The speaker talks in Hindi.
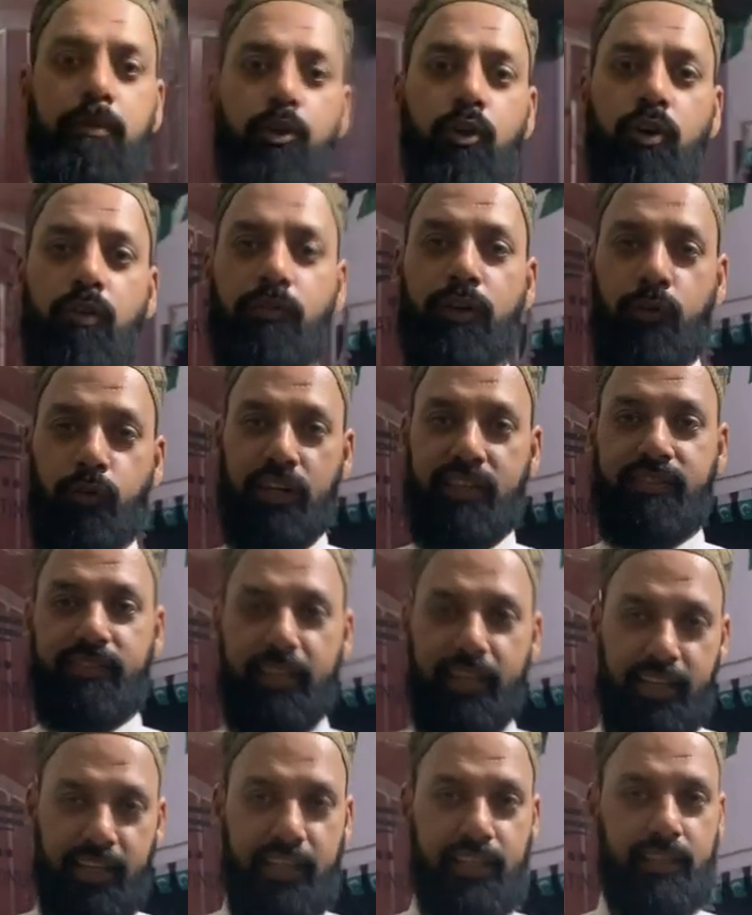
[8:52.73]
भी लोग व्यूवर्स
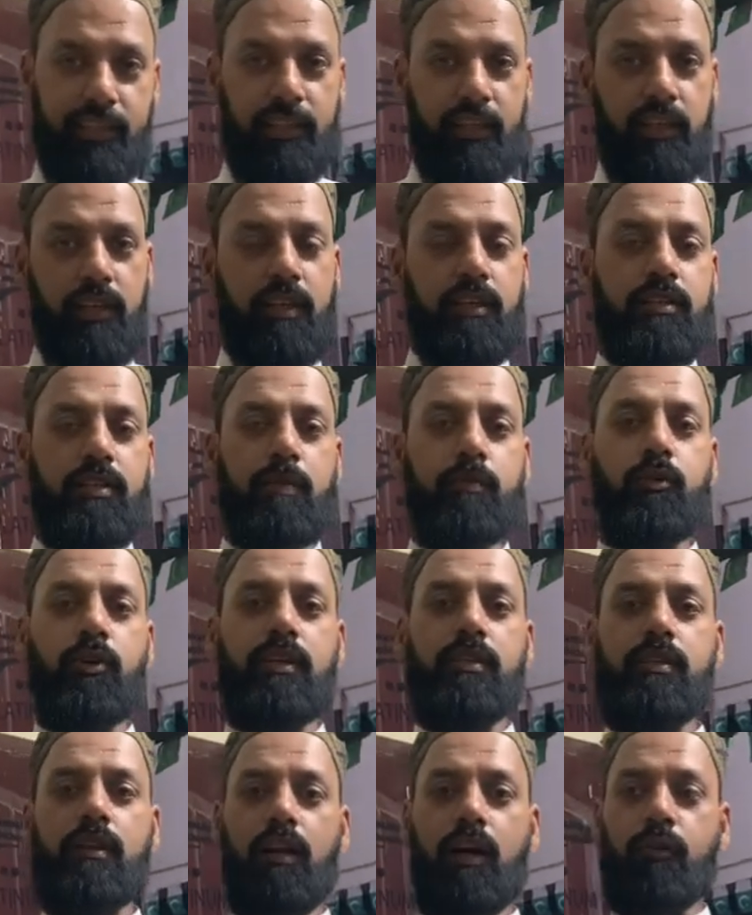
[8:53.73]
देख रहे हैं सबको
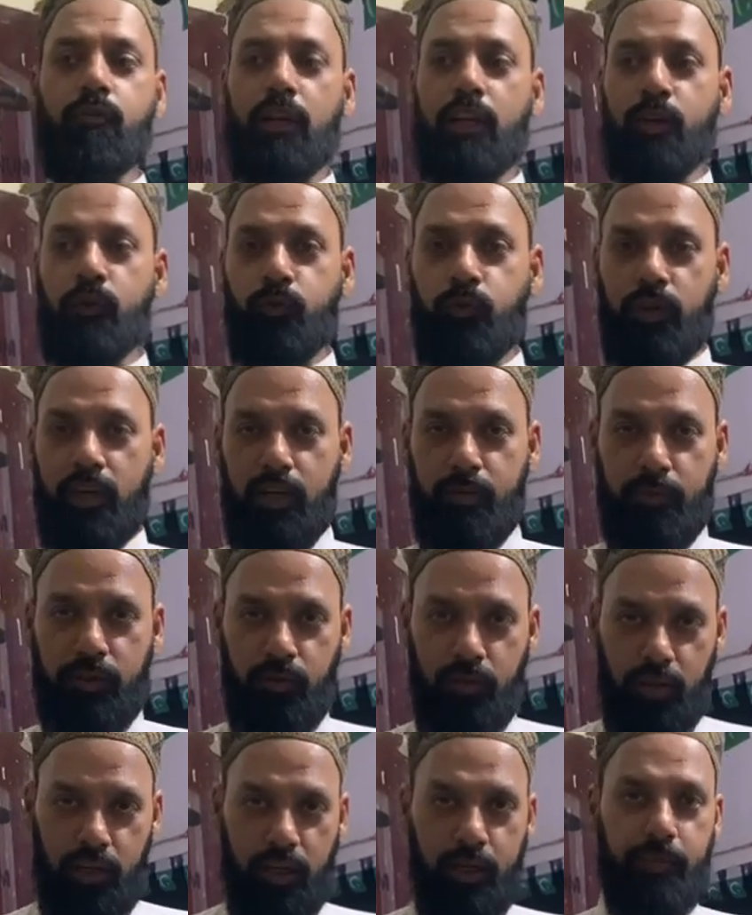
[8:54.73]
अस्सलाम वालेकुम
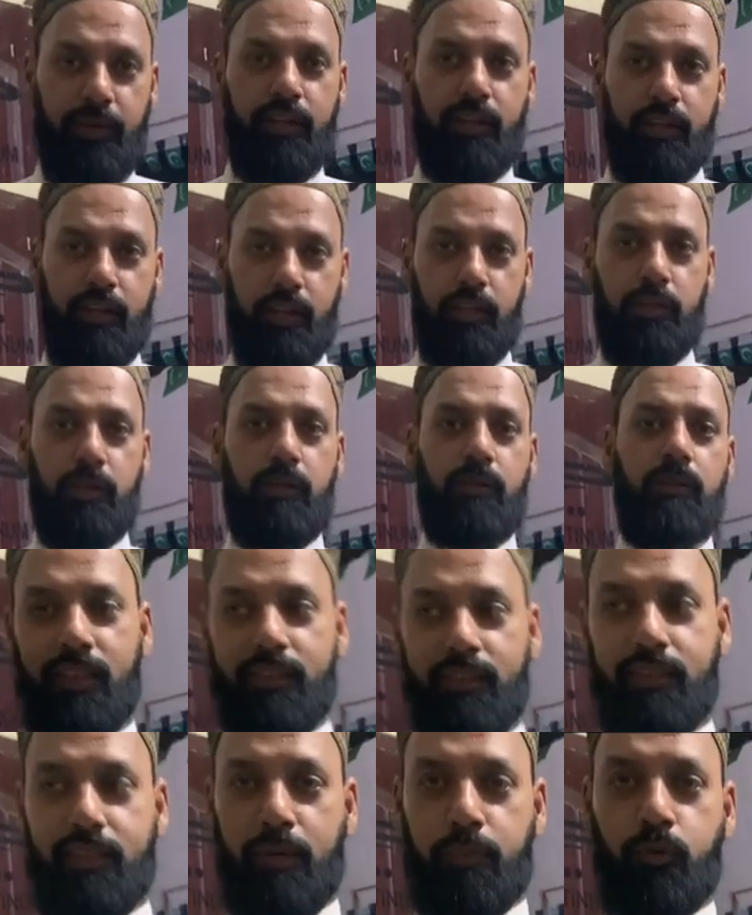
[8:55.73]
वरहमतुल्लाहि वबरकातुहू
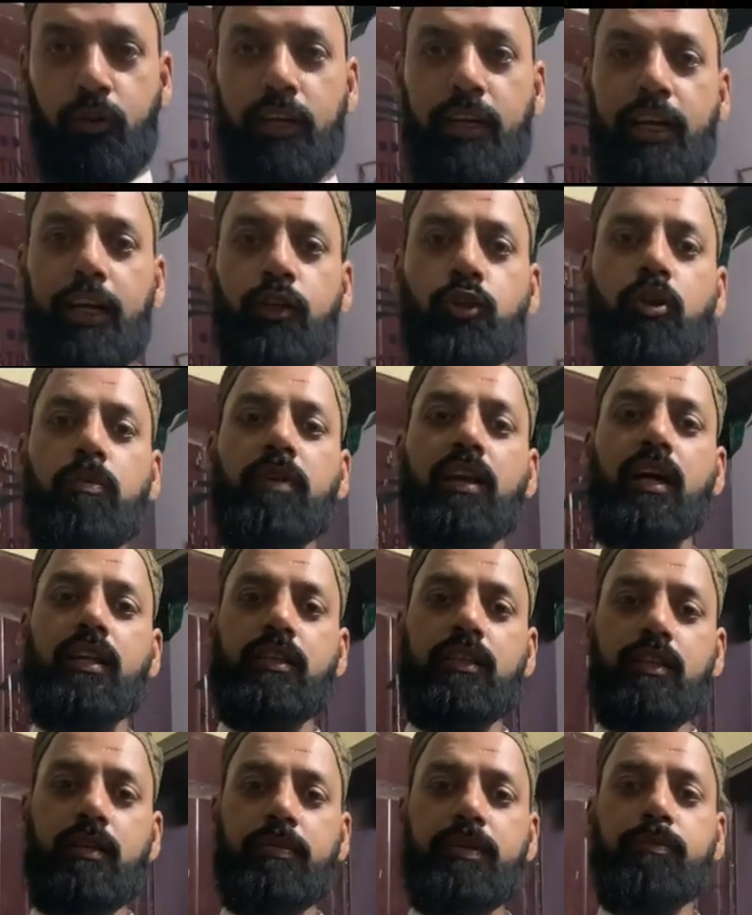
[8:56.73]
सबको ईद उल
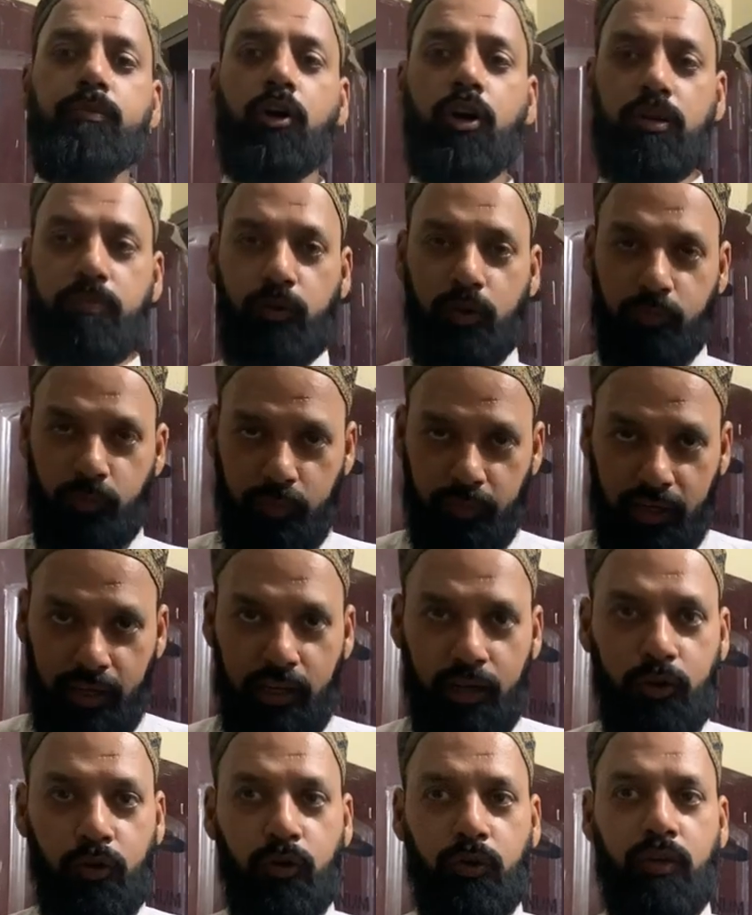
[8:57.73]
मिलादुन्नबी बहुत बहुत
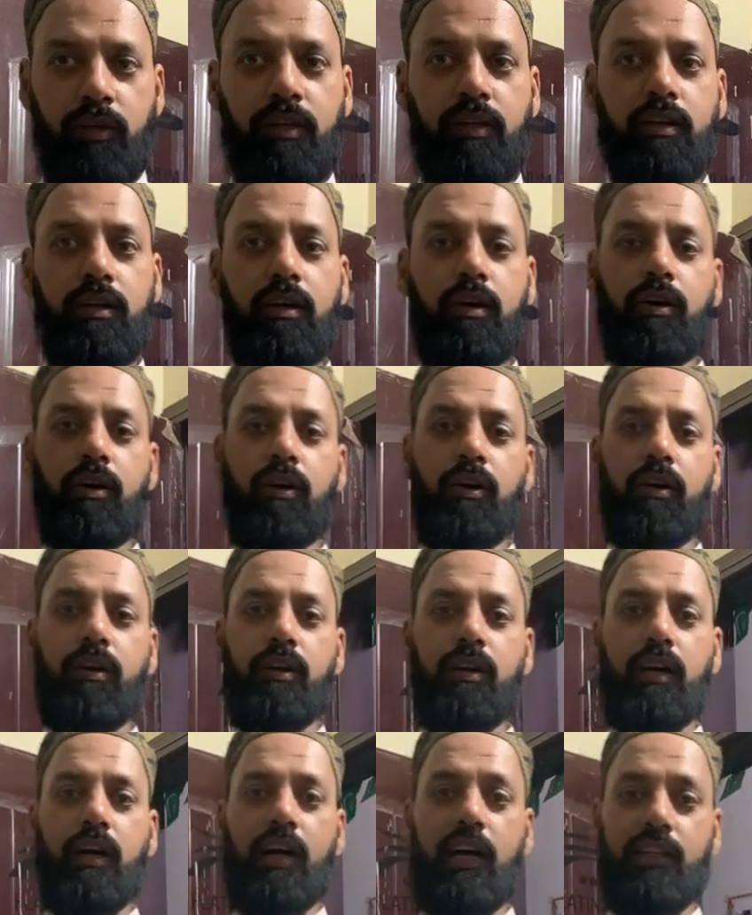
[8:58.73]
मुबारक हो
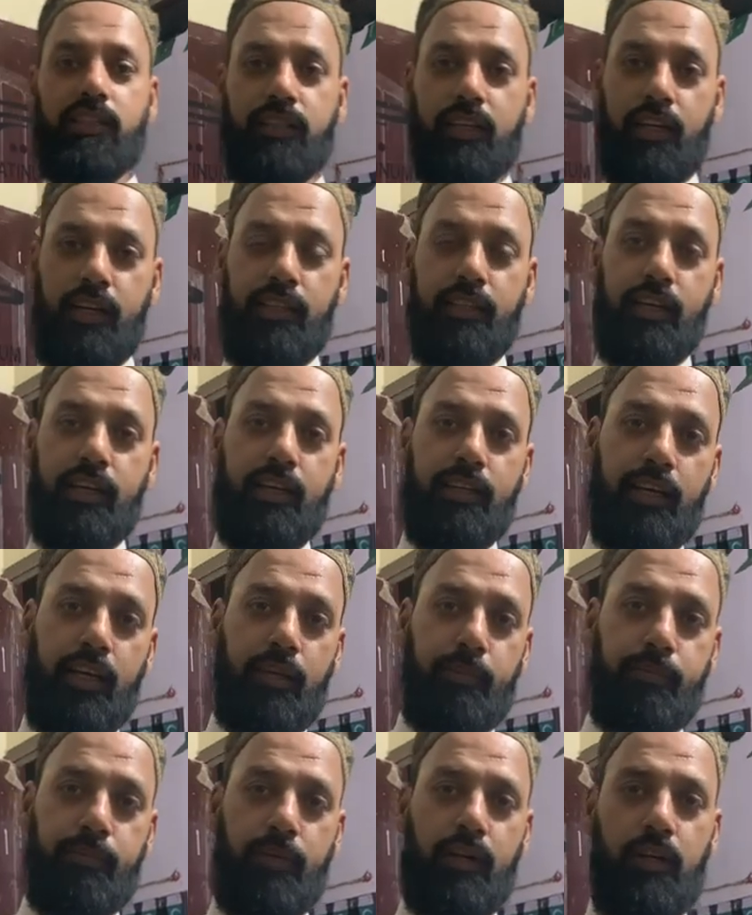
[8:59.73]
और आज जगह जगह ज़्यादा
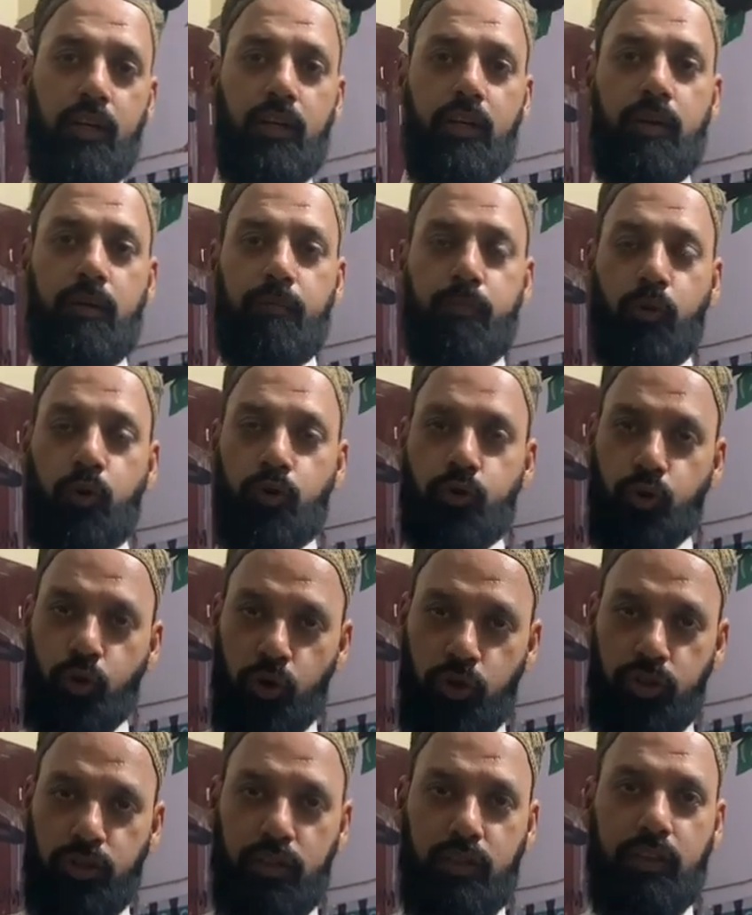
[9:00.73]

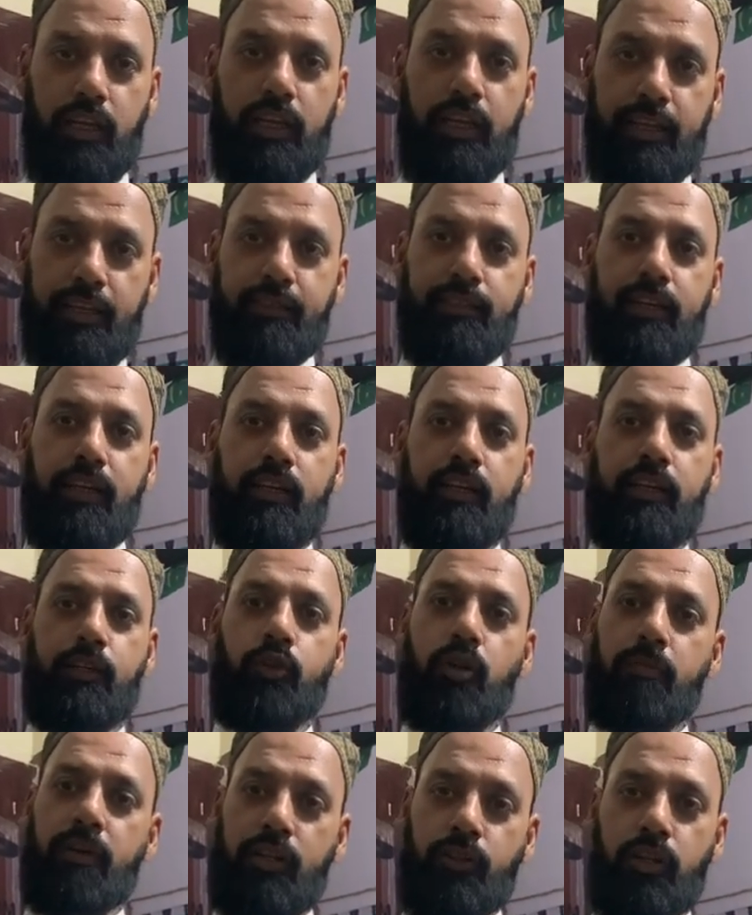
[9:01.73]
पुरजोश तरीके से ईद
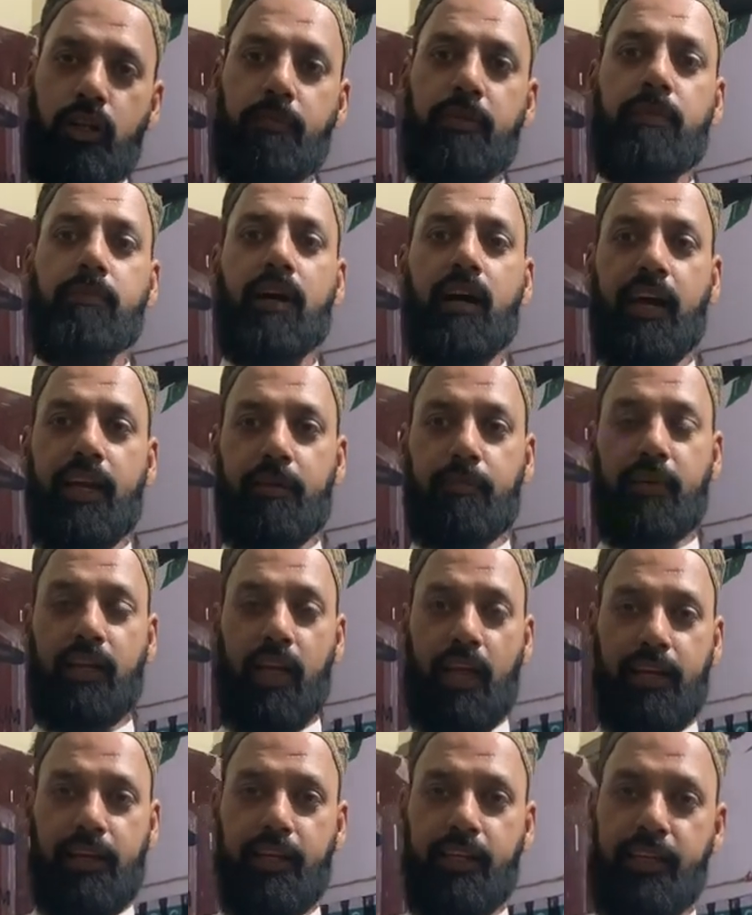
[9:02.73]
उल नबी
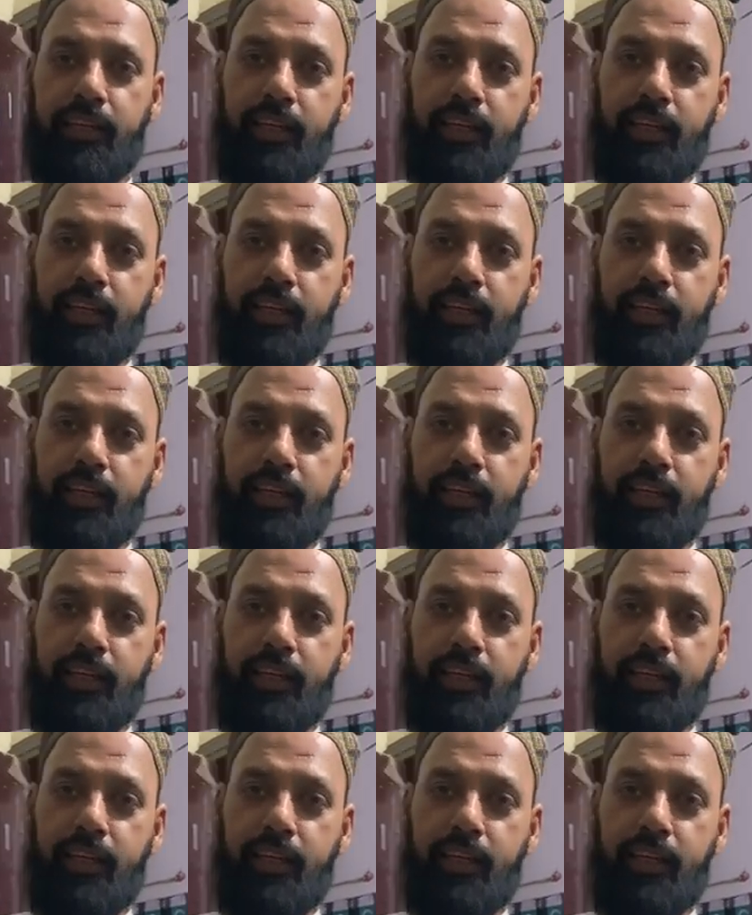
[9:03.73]
मनाई गई